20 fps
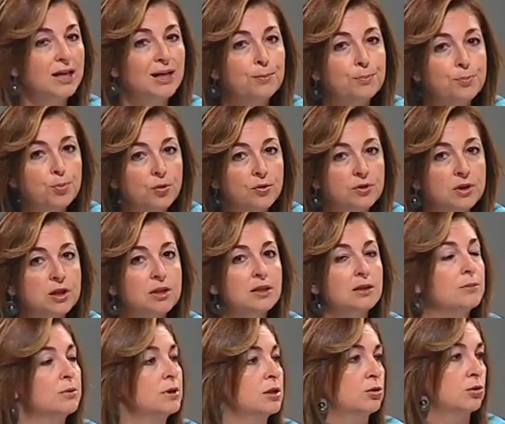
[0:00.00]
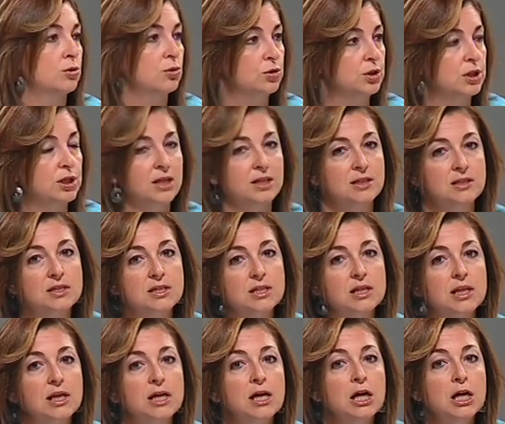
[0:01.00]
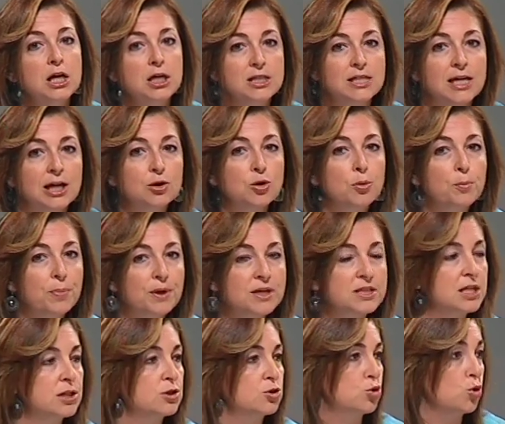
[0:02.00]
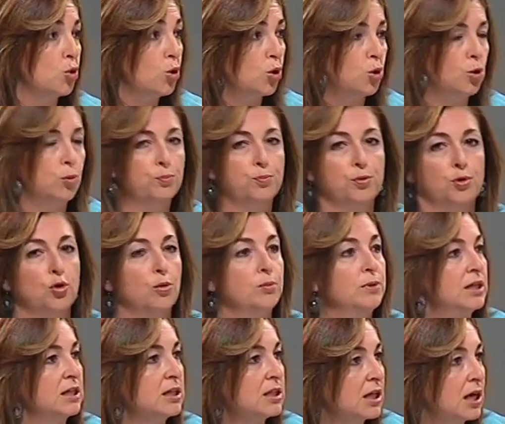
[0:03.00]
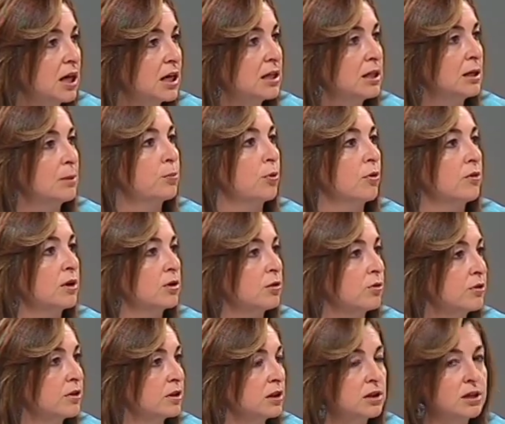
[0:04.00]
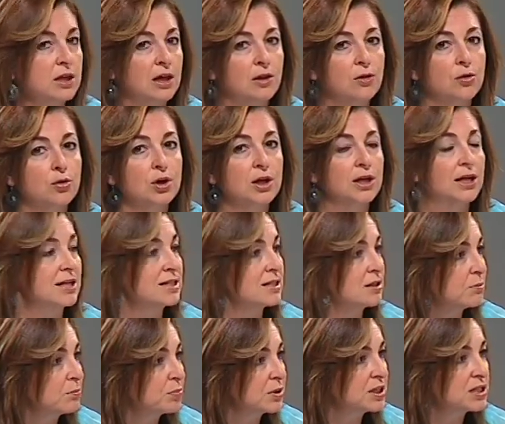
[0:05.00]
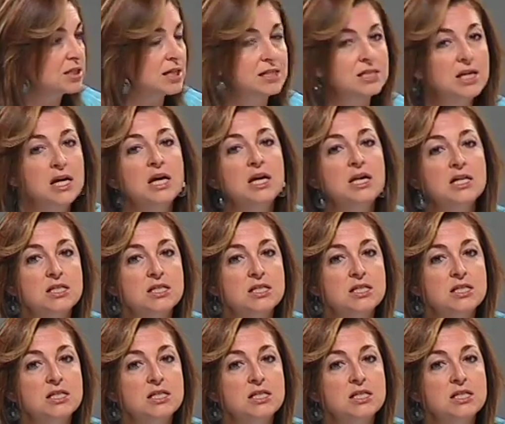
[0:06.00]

El poder de veto hoy en Chile ya no pasa solo por lo militar ni el poder concentrado en las empresas,